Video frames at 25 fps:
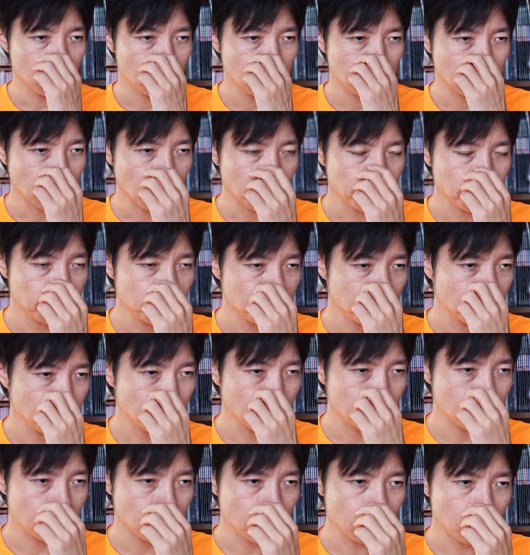サンプル
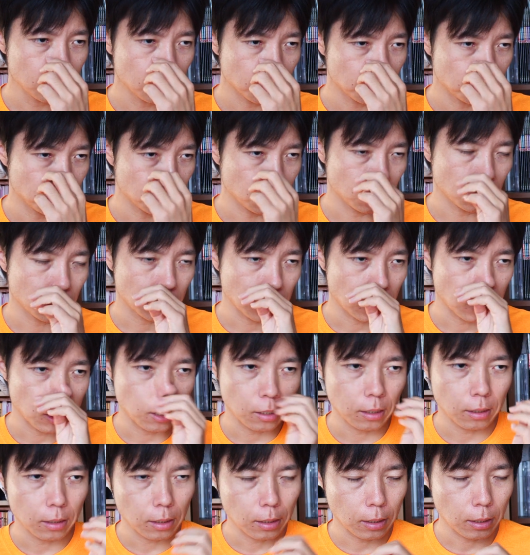がゼロの状態
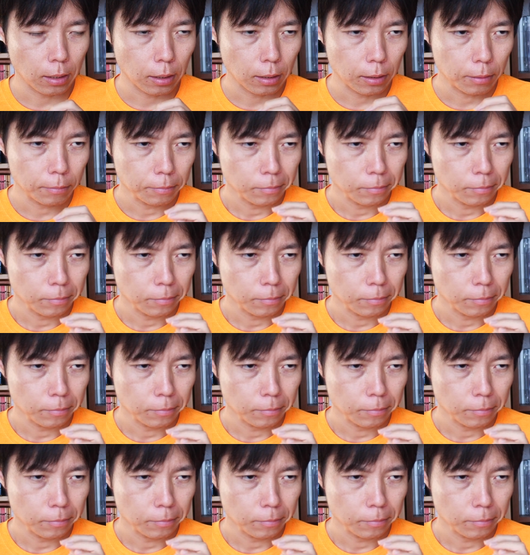から